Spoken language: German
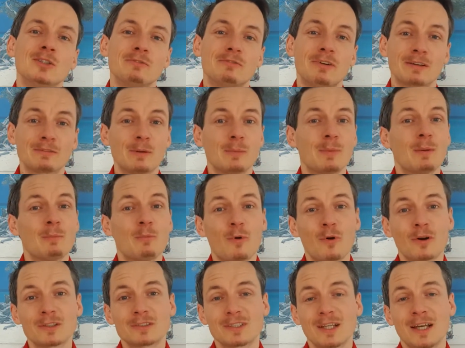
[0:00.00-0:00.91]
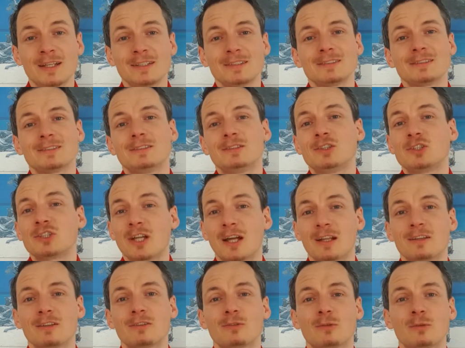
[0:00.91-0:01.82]
fangen wir bei morgens an,
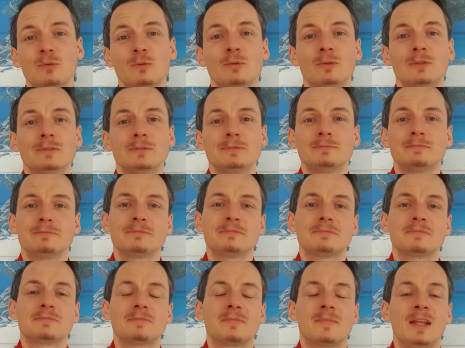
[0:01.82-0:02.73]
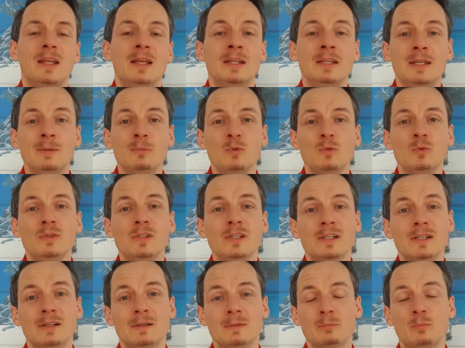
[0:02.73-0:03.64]
startest du, indem du
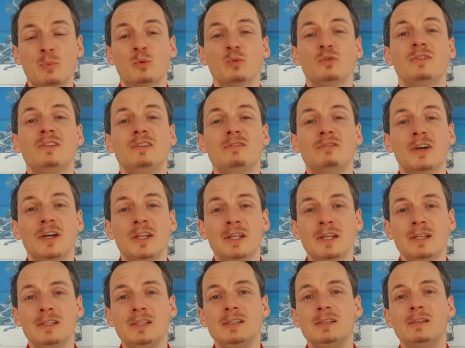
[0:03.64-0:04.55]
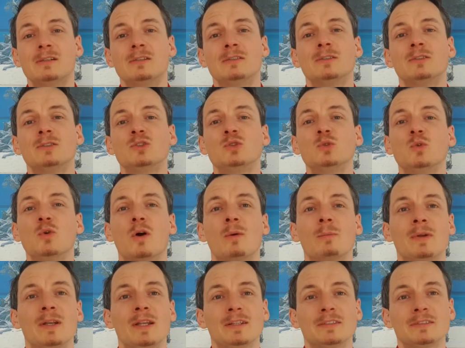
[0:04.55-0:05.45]
dir positive Energie
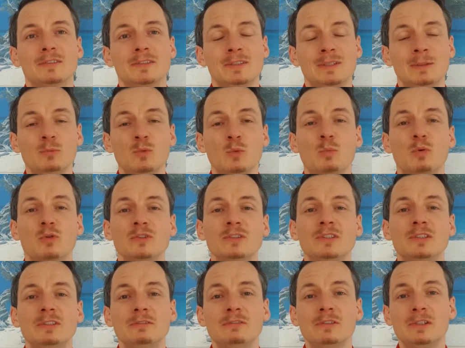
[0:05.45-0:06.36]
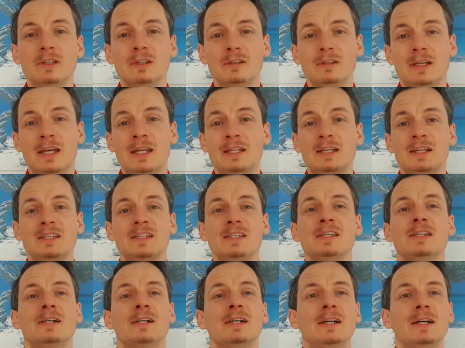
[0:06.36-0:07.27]
zukommen lässt, indem du positive
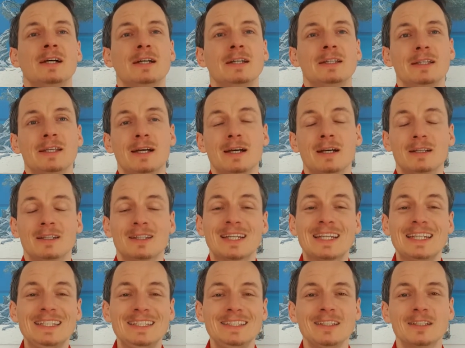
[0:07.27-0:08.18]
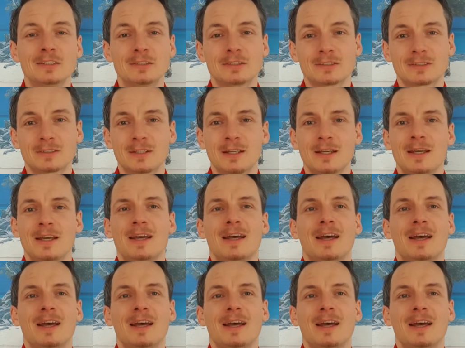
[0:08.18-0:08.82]
Energie ja, kreierst.